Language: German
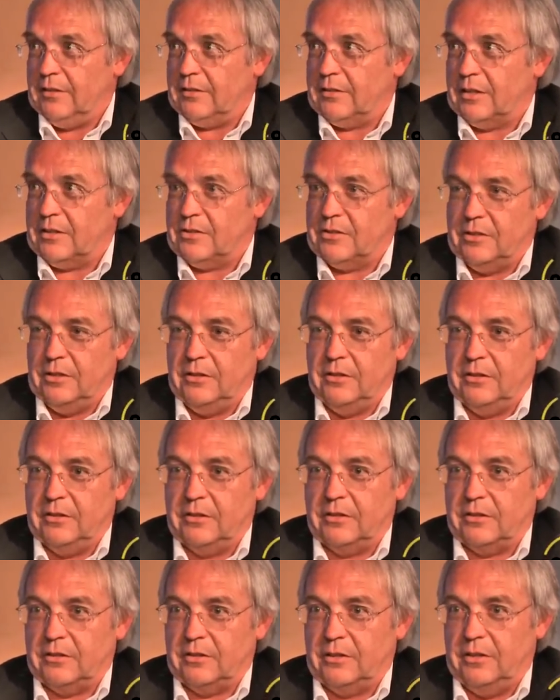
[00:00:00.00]
Das
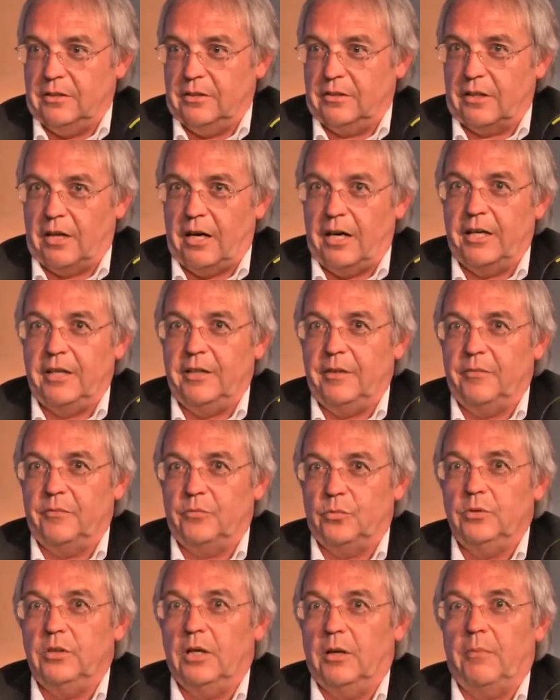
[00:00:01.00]
sind äh, drei
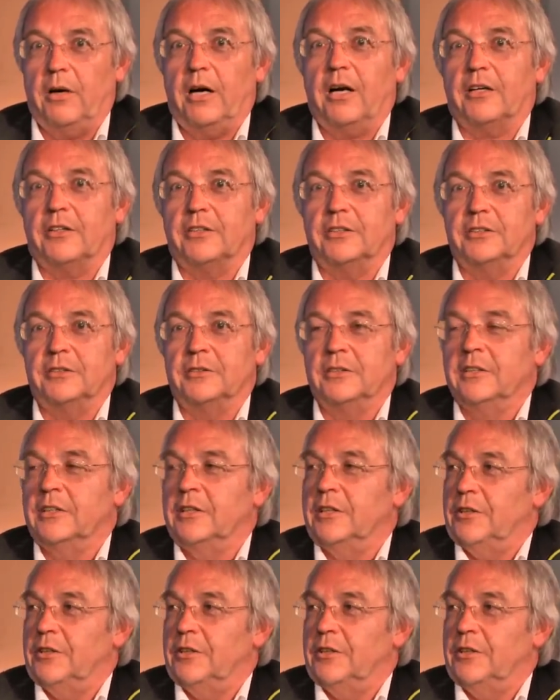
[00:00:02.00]
wunderbare,